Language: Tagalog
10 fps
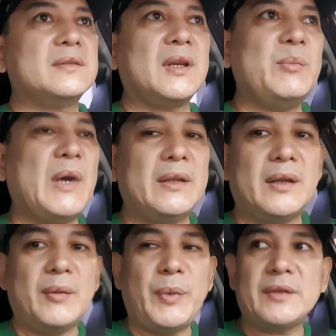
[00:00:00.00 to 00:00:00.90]
sige mga
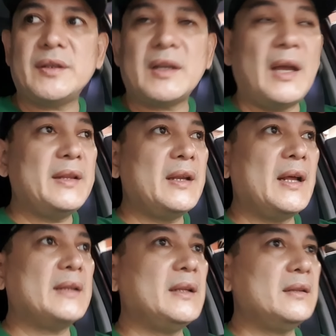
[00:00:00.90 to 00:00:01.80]
dre, pagtsagaan na
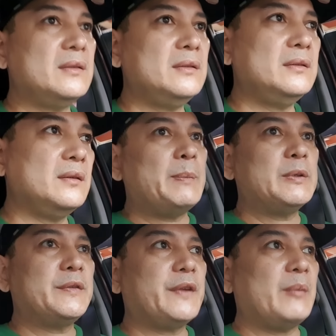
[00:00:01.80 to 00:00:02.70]
natin to
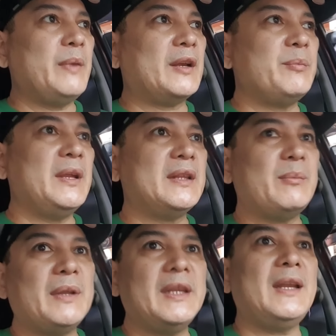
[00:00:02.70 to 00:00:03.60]
tapos from
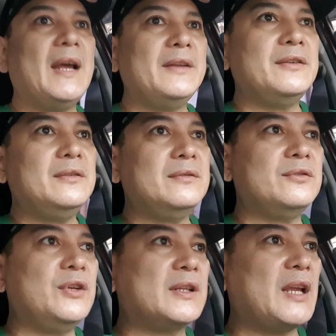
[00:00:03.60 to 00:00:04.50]
Ermita, Manila no,
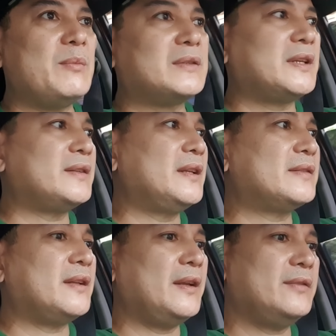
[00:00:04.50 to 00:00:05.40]
doon na tayo mag-set
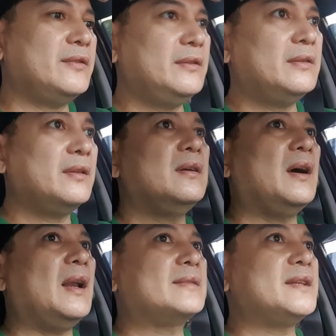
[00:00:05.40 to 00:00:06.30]
destination
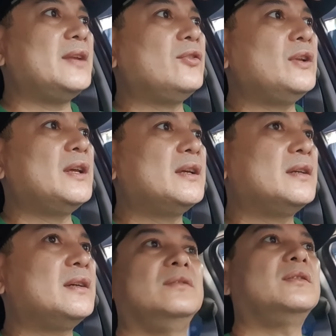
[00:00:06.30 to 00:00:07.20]
alas 5 na
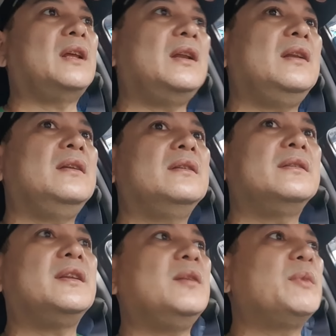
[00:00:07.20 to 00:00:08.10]
total,
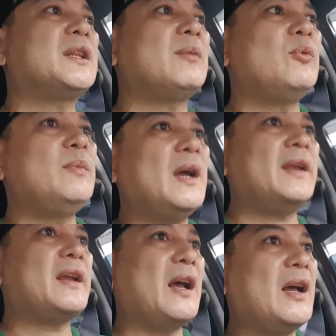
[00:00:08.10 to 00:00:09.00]
hindi naman tayo bumiyahe